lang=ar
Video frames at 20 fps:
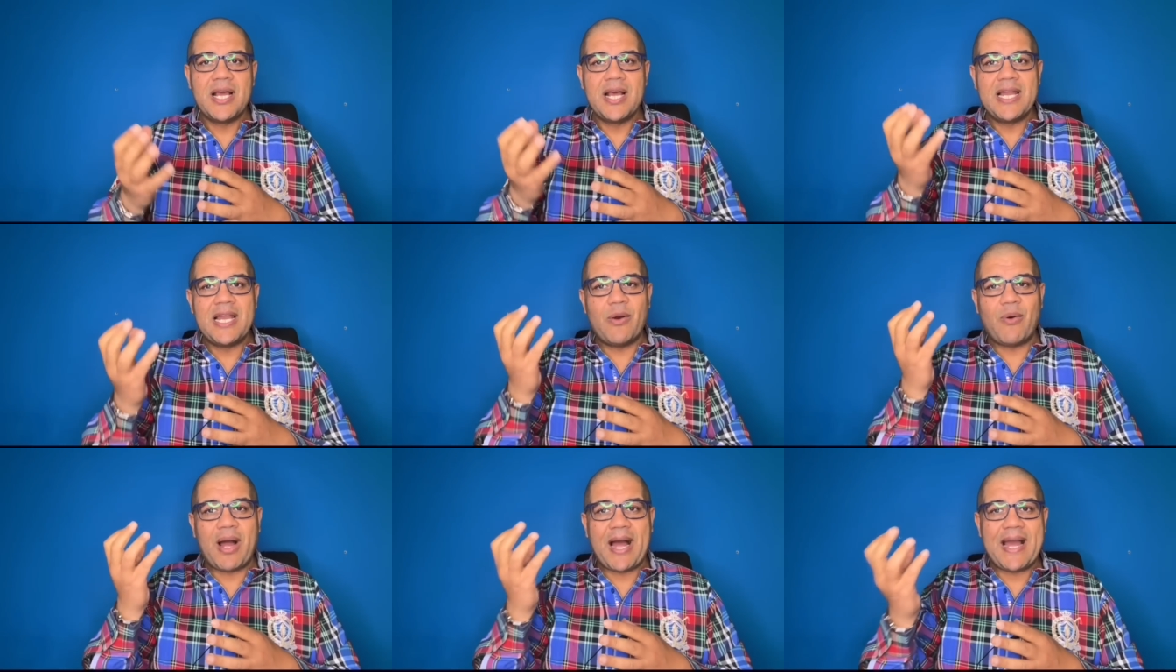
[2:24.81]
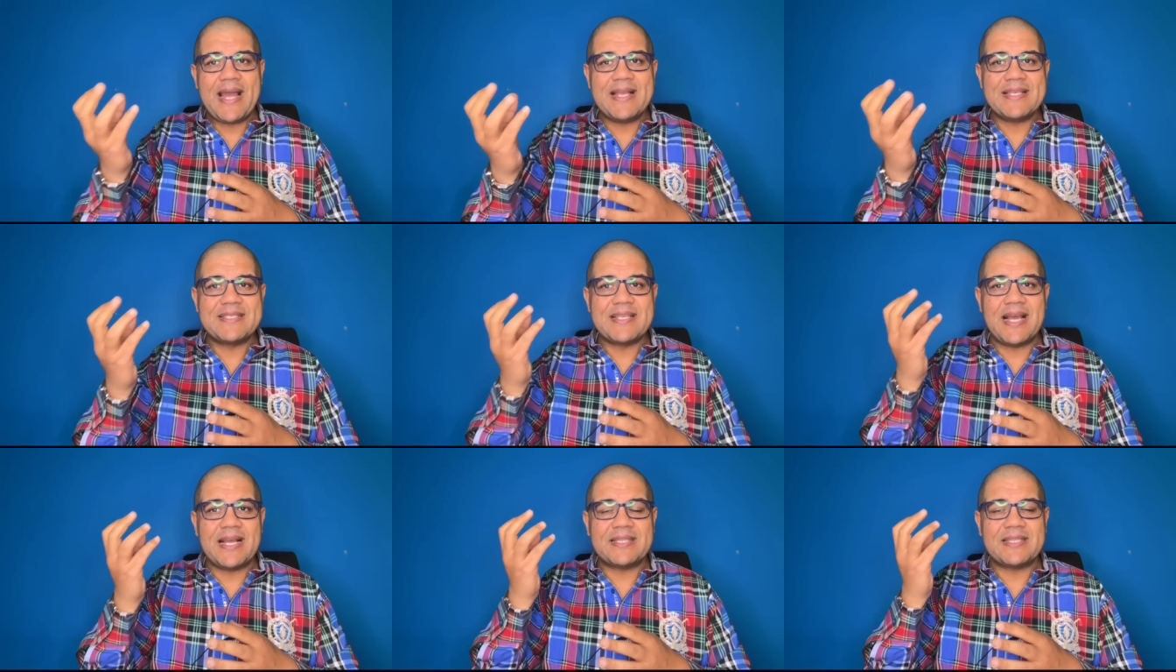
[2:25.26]
لو
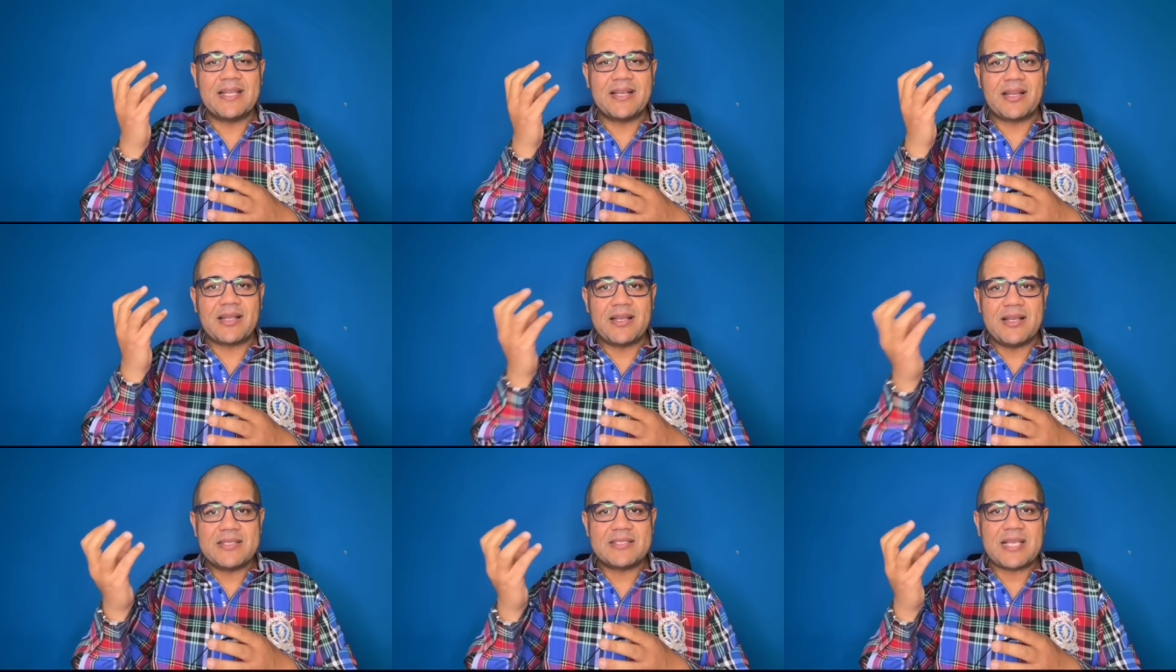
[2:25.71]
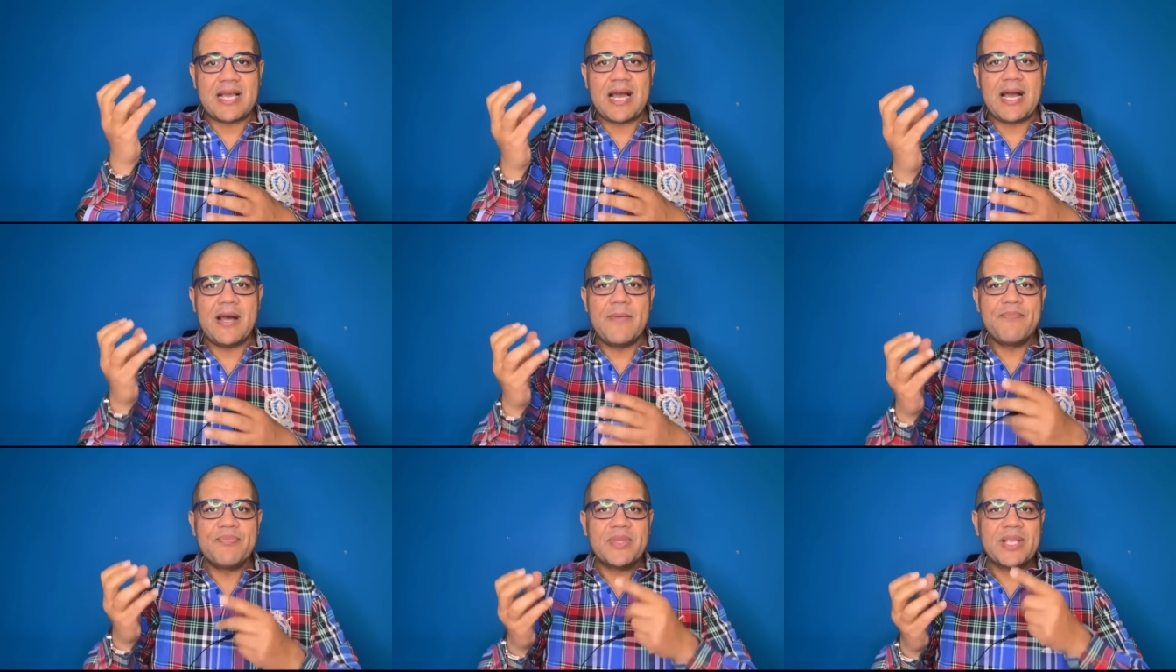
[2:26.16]
عايزه
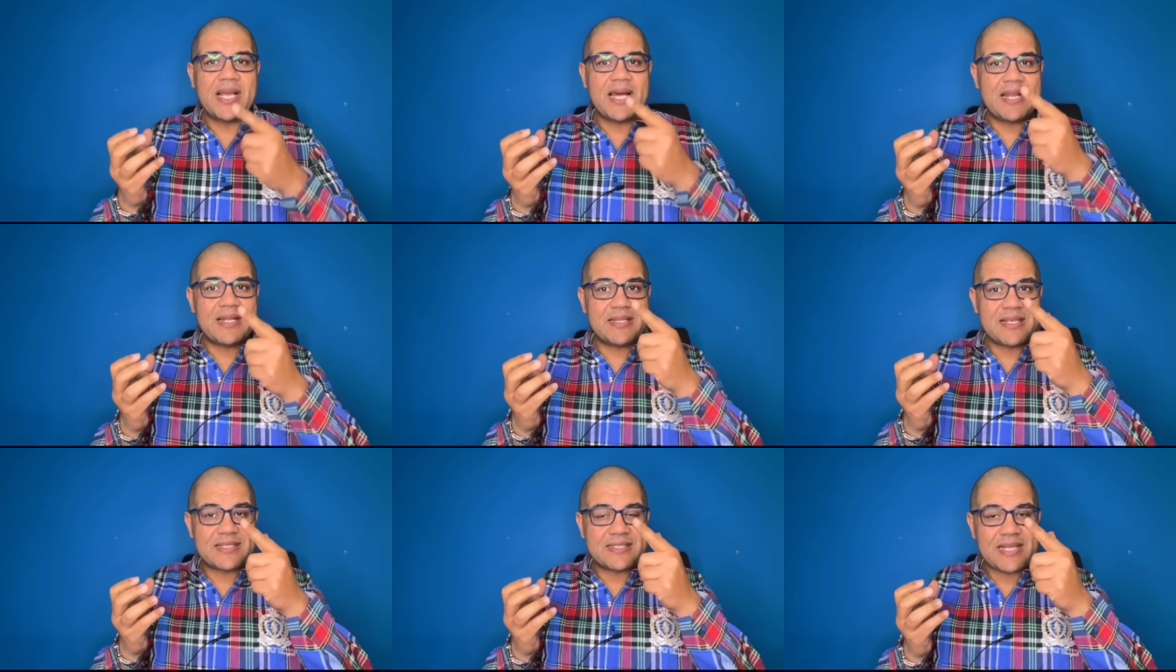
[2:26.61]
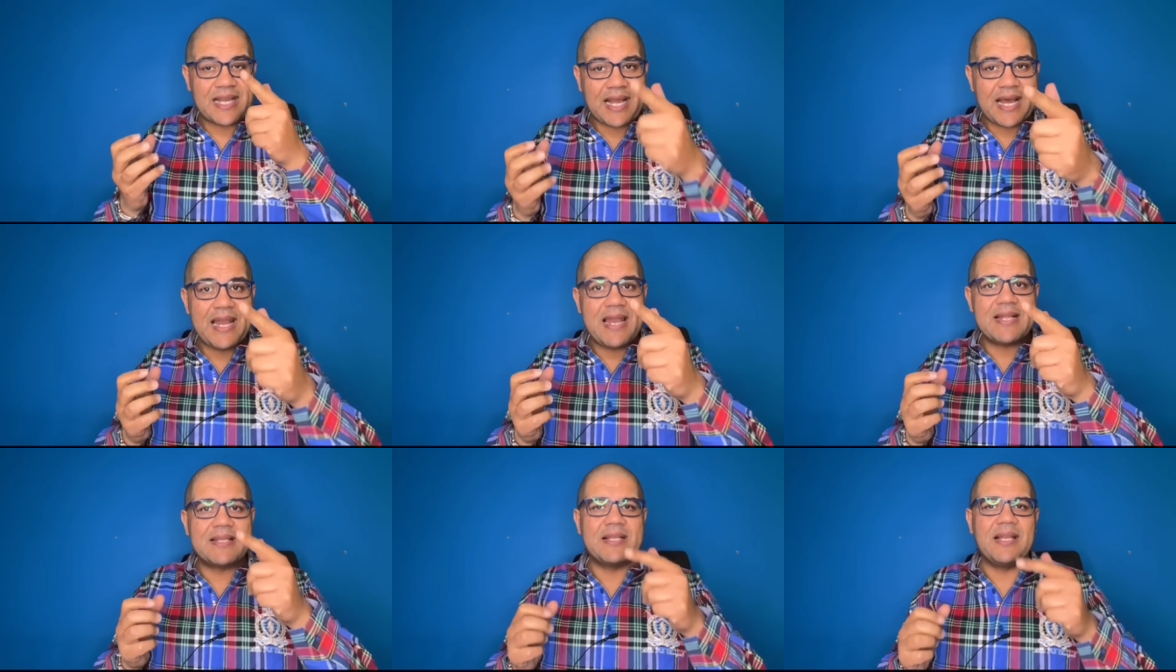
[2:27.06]
تنقذها كانت
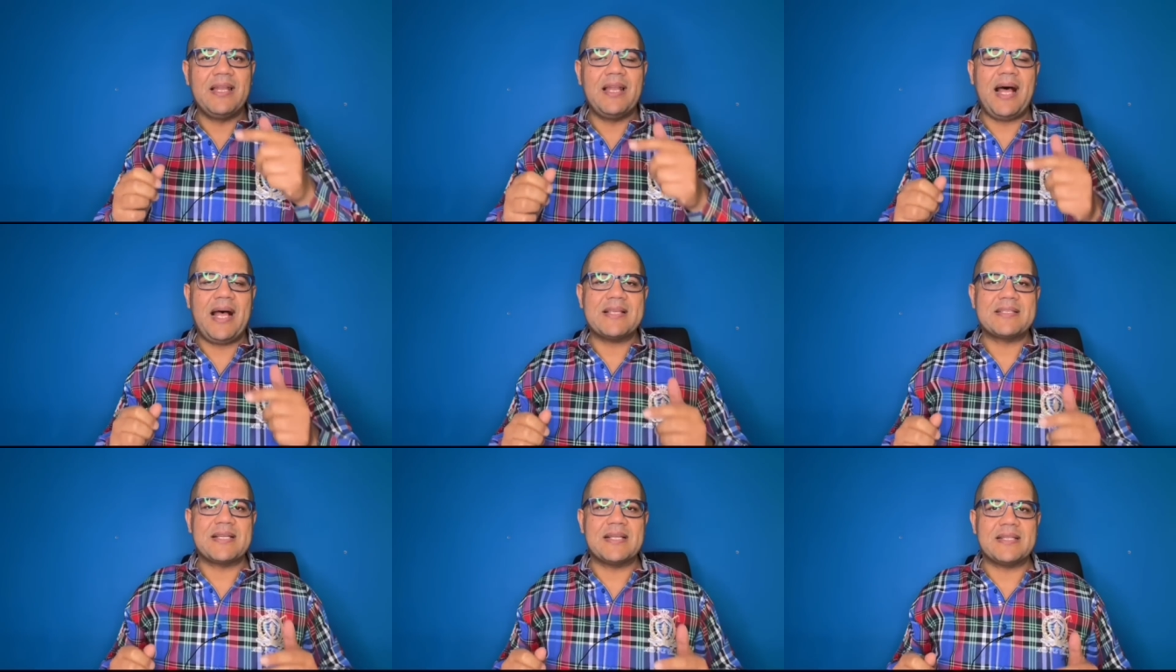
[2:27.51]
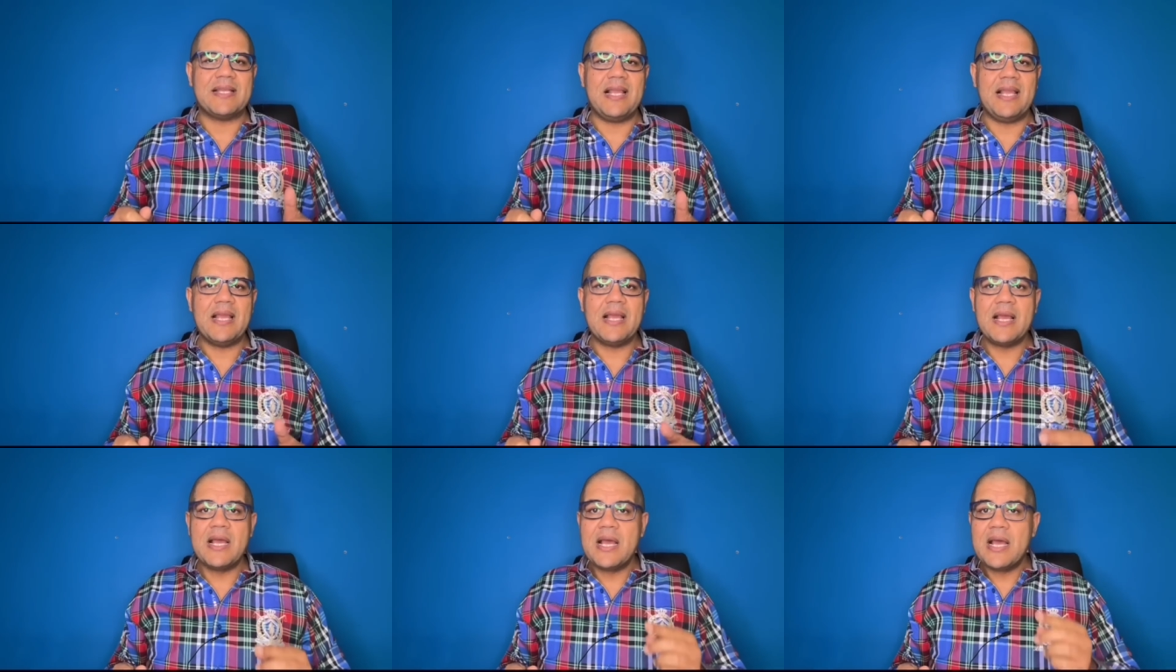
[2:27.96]
استغلت اللحظه
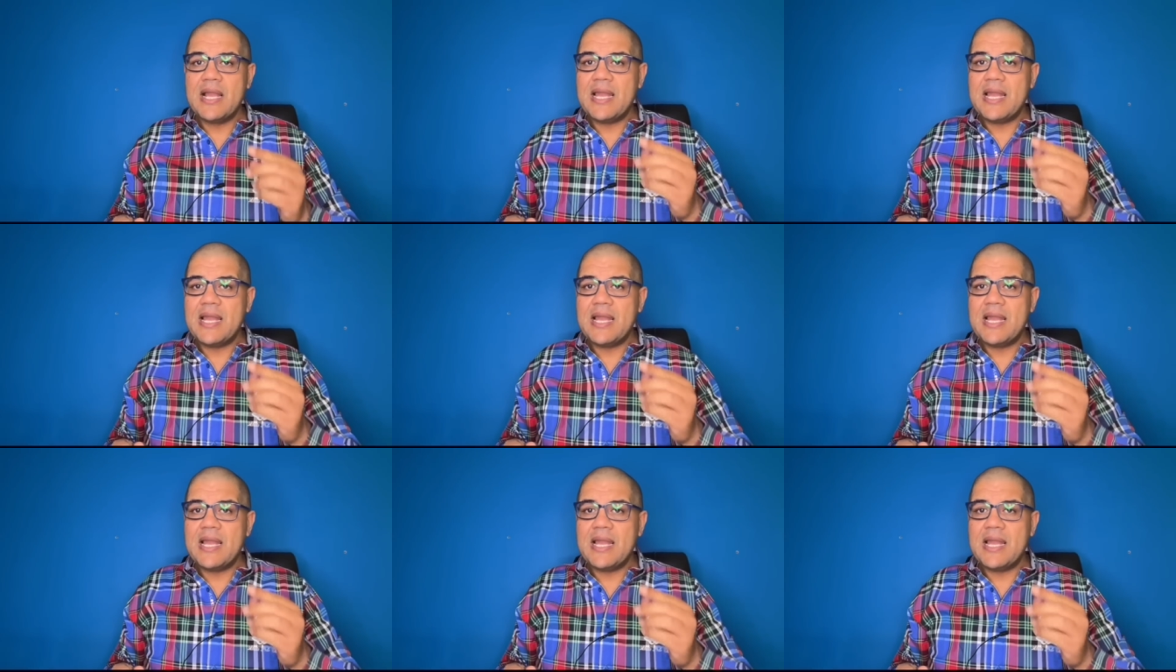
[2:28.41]
دي